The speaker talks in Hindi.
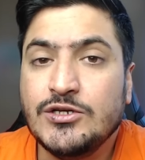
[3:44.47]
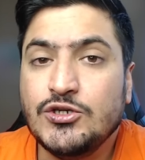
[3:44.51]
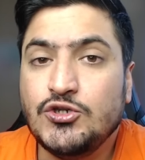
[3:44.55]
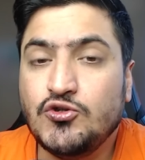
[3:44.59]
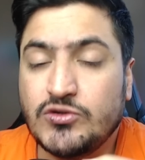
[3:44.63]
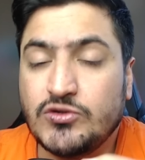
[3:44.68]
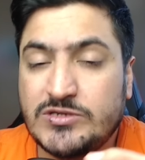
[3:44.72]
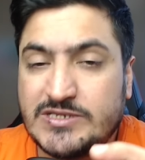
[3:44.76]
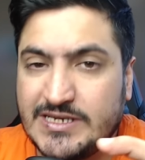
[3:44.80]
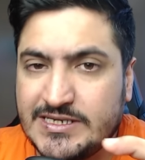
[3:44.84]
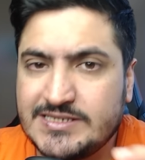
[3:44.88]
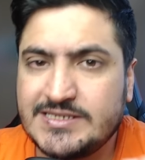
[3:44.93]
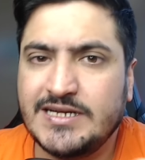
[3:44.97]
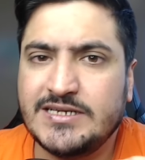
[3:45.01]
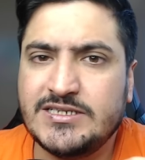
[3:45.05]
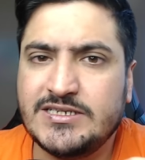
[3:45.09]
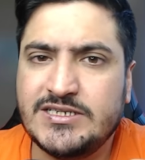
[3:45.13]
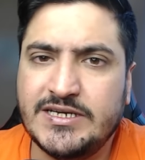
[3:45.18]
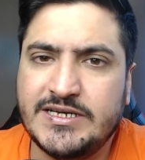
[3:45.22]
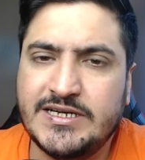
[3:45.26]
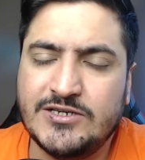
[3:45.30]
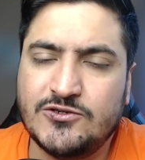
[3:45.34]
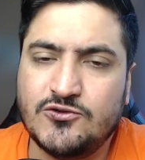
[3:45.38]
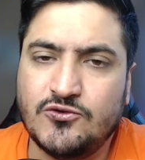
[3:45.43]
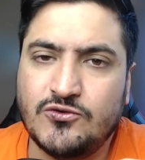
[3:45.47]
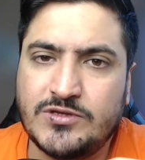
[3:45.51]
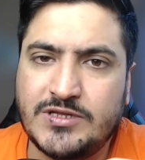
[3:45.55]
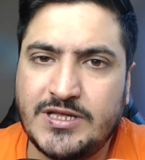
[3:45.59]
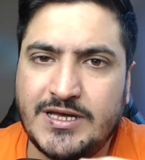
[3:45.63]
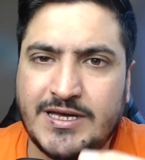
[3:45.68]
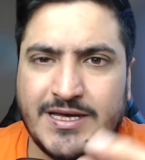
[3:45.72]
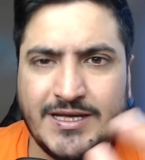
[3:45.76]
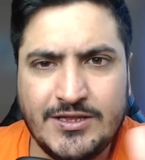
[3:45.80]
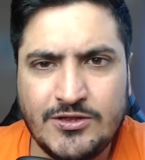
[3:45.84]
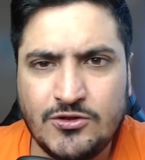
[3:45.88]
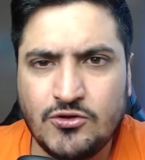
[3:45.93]
जो सस्ता टिकट होता
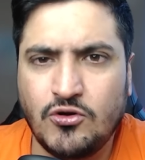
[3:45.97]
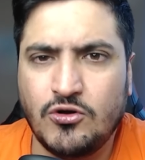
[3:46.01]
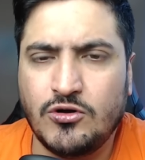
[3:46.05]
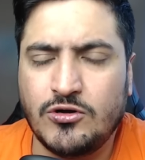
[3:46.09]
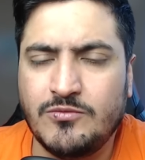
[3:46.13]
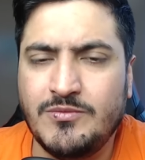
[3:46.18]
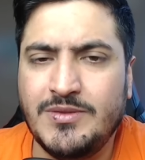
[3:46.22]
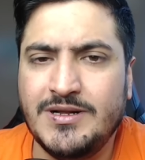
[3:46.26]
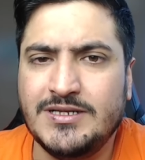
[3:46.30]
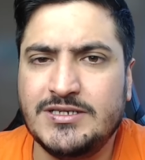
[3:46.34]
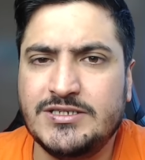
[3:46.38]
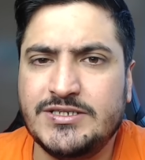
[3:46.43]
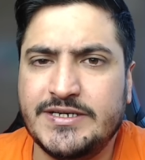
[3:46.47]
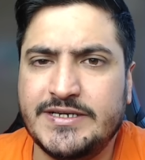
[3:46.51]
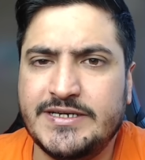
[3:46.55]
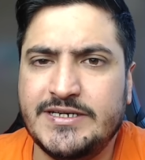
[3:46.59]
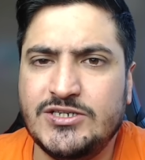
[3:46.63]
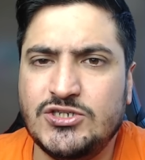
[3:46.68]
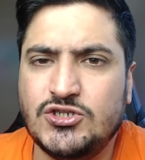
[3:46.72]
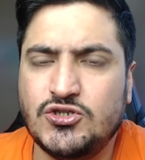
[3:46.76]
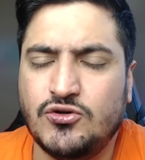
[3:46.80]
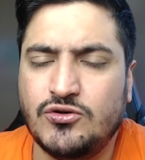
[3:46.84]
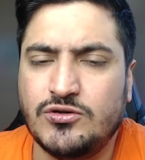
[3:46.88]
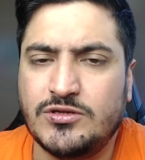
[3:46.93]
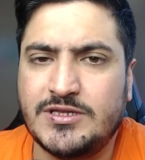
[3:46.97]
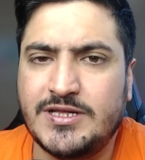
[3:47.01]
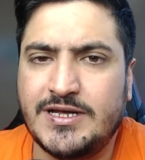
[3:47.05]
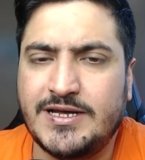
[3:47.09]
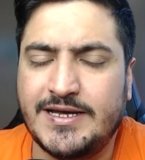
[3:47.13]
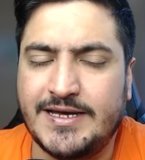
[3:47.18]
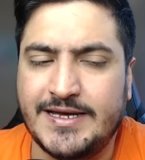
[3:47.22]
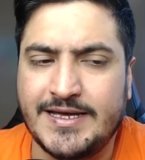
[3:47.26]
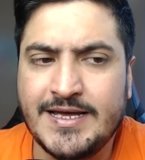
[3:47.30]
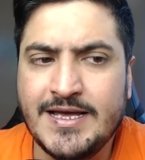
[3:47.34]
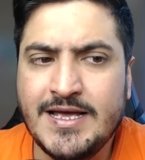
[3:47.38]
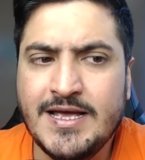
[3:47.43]
है नॉर्मल टिकट जो होता
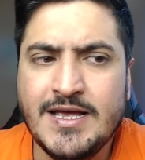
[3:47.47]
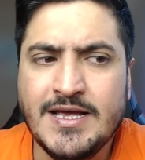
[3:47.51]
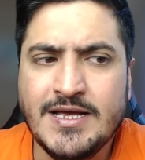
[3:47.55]
है